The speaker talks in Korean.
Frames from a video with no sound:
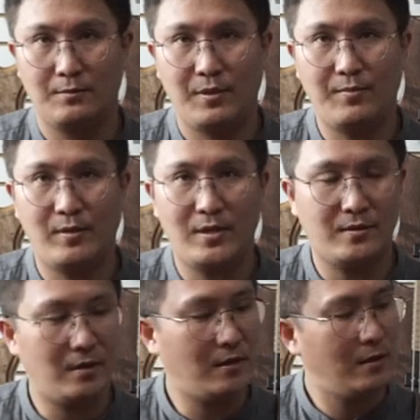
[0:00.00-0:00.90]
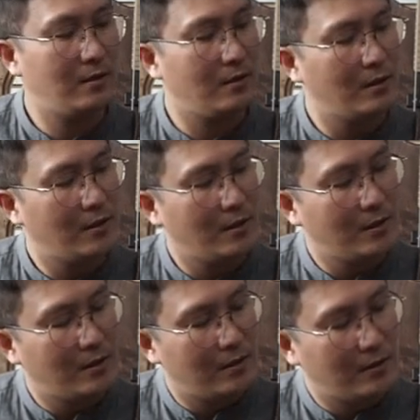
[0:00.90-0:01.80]
B 플랫을
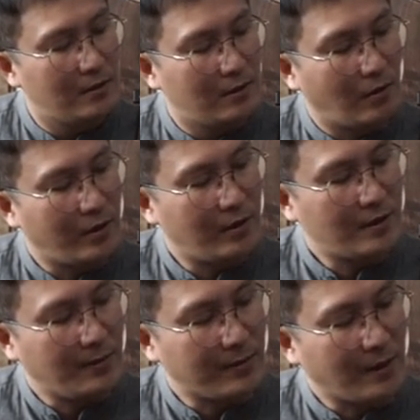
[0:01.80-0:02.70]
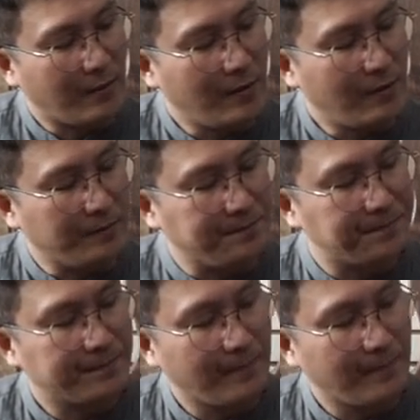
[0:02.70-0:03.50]
여기를 잡았다면